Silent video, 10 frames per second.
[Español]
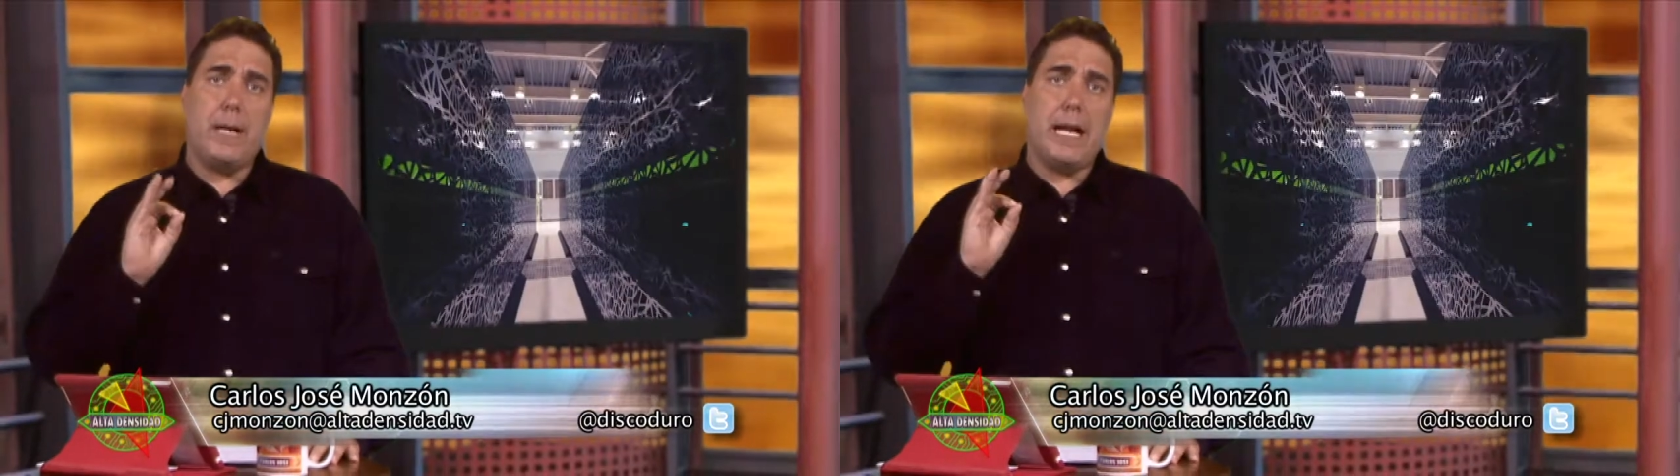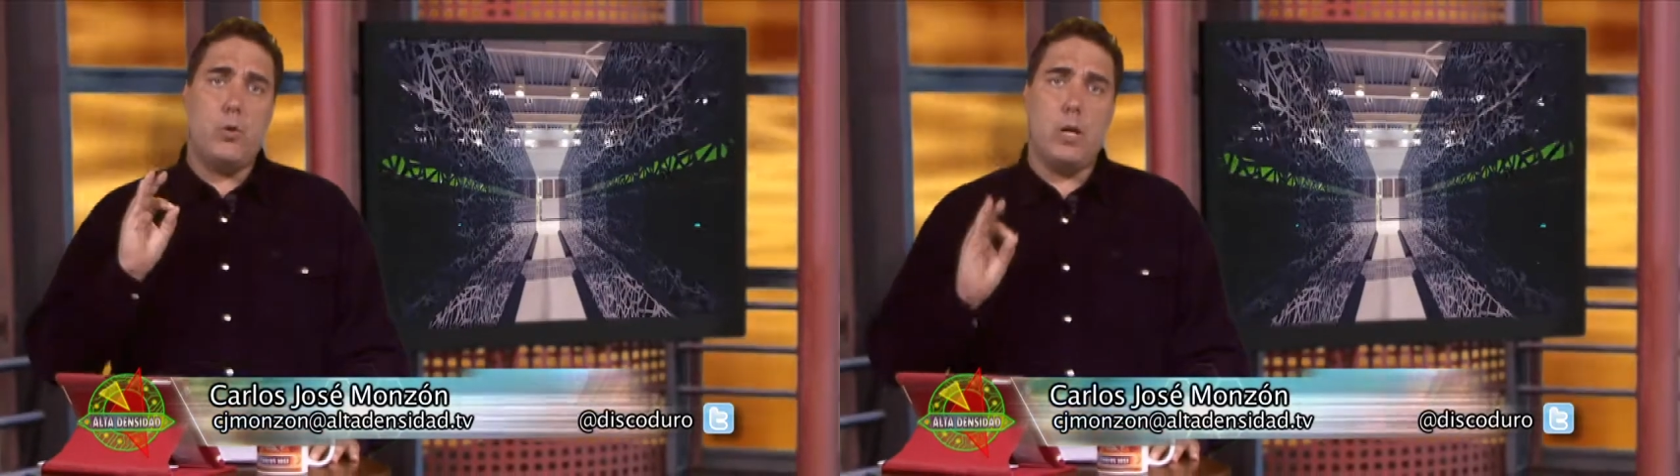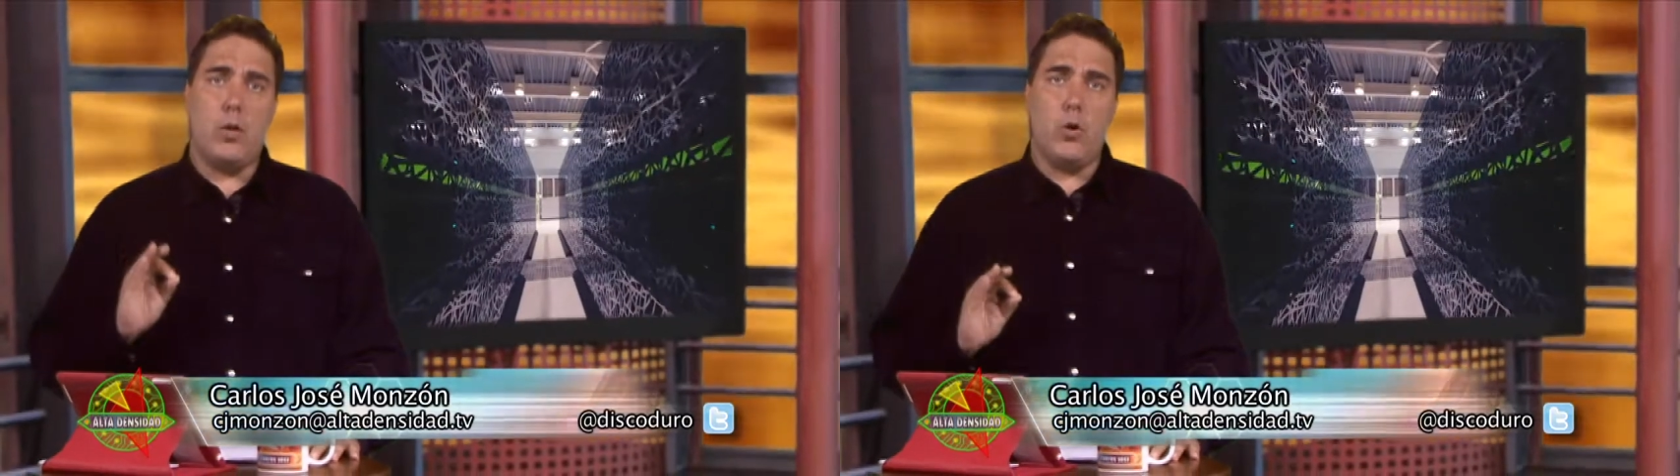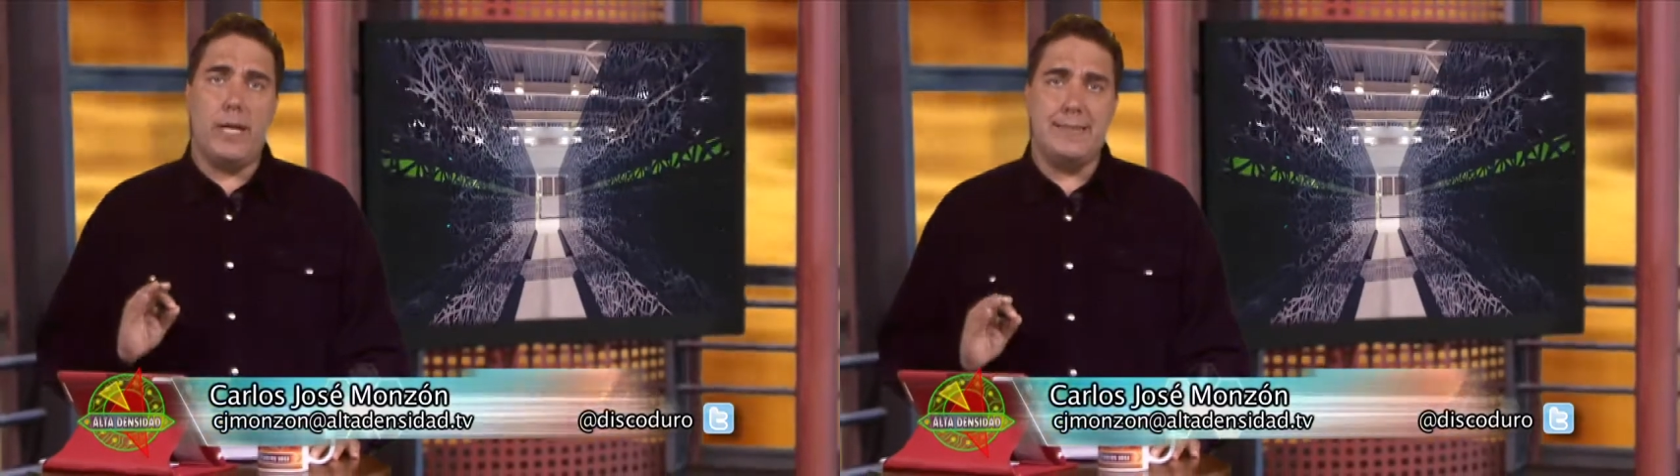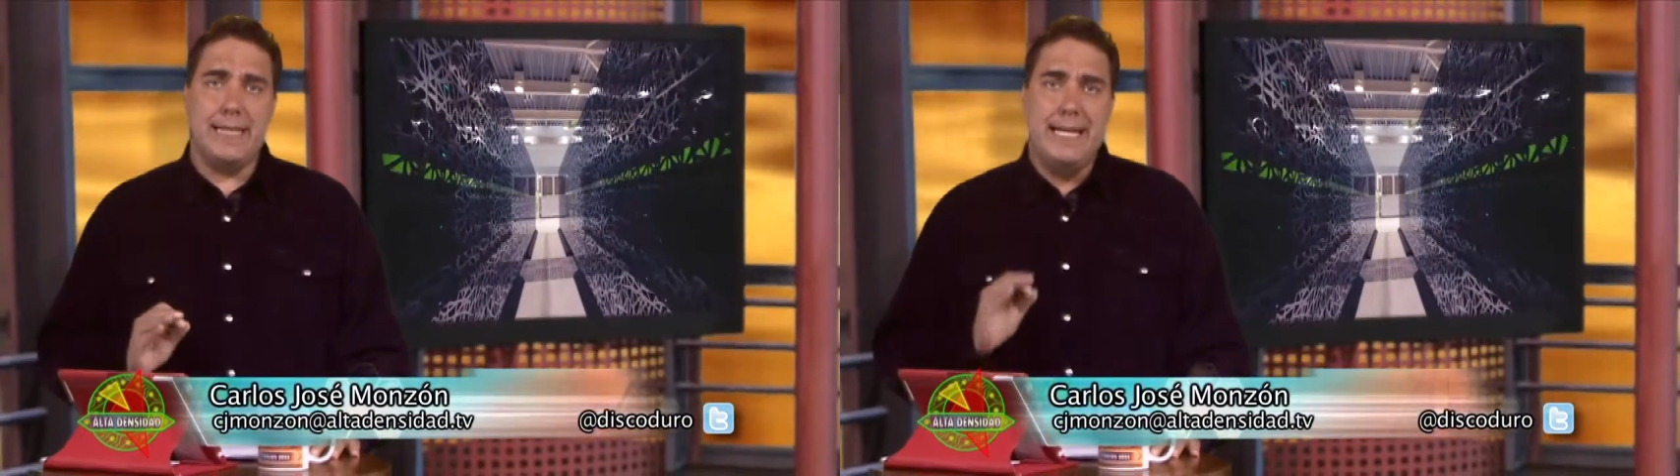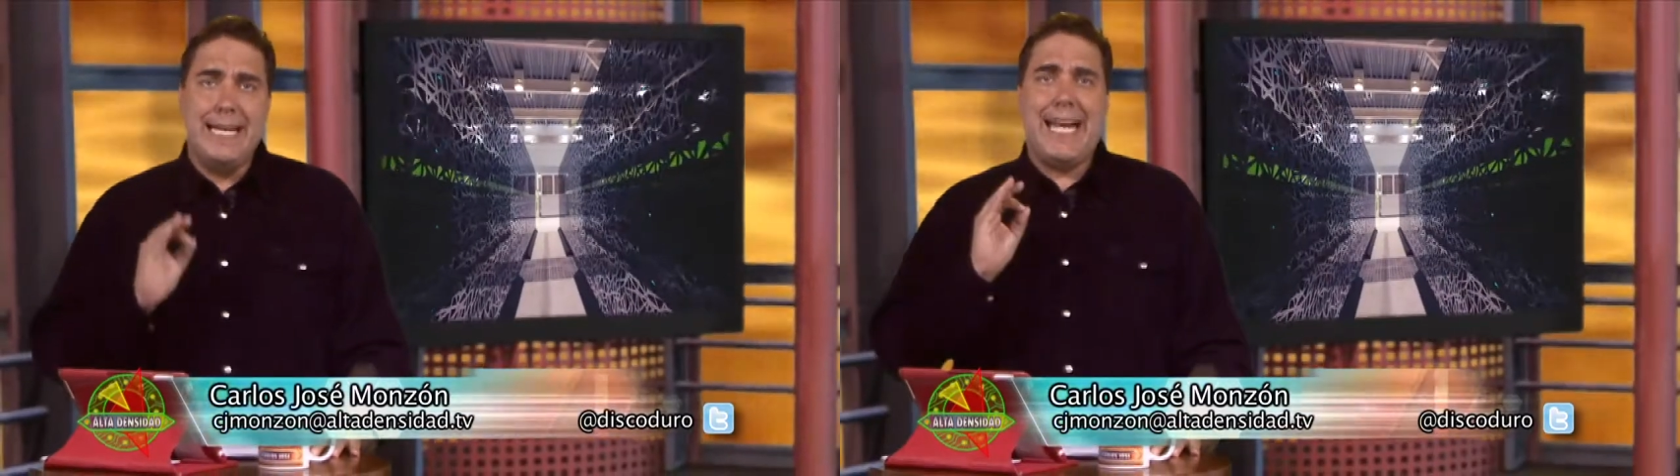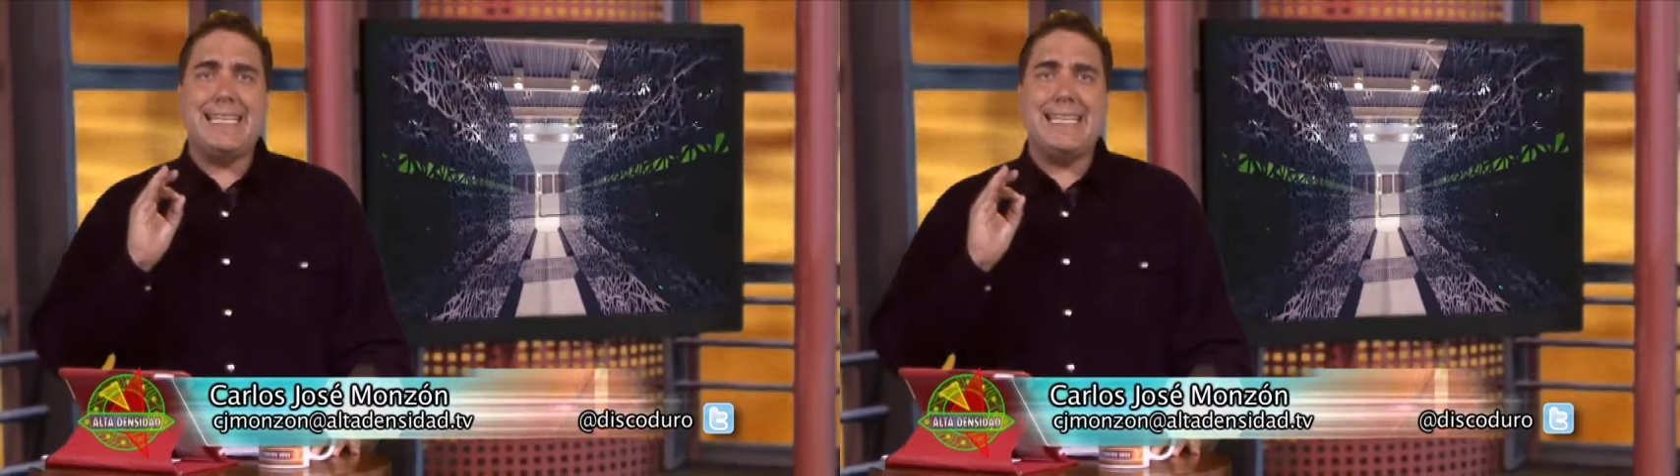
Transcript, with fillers: para jugadores que